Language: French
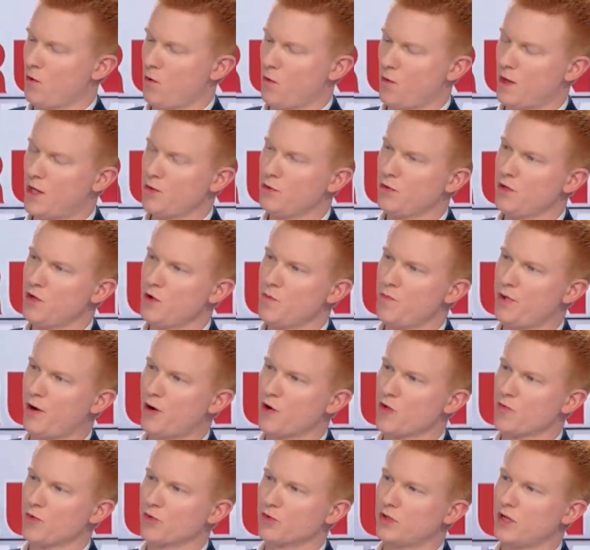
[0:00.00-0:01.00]
on a donné aux
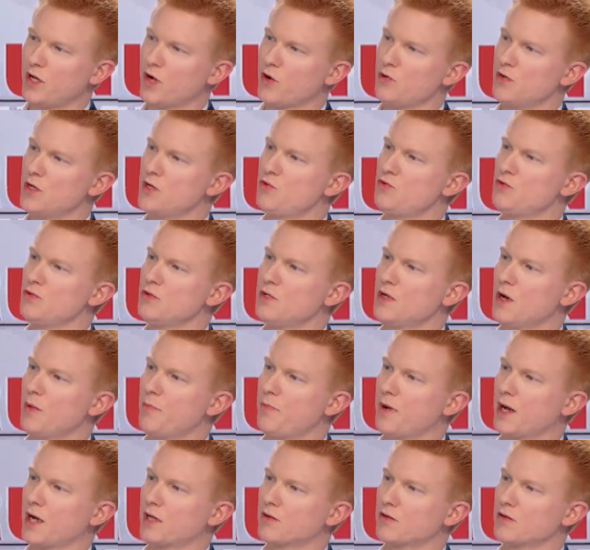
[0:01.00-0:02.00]
parlementaires une étude
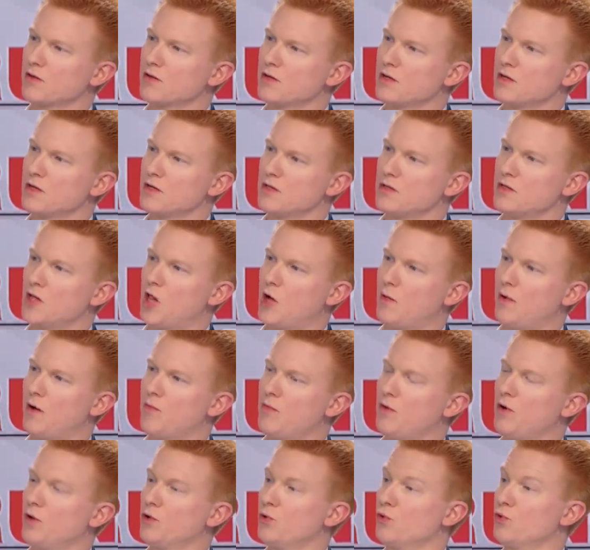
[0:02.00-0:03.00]
d'impact. Hmm. C'est
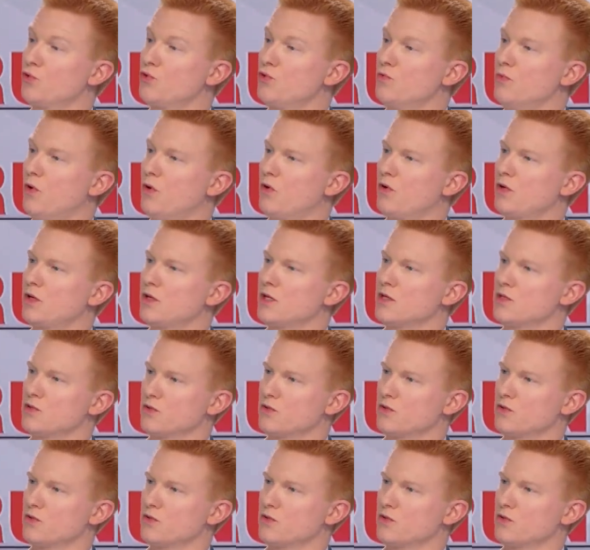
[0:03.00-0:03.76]
normalement un document qui est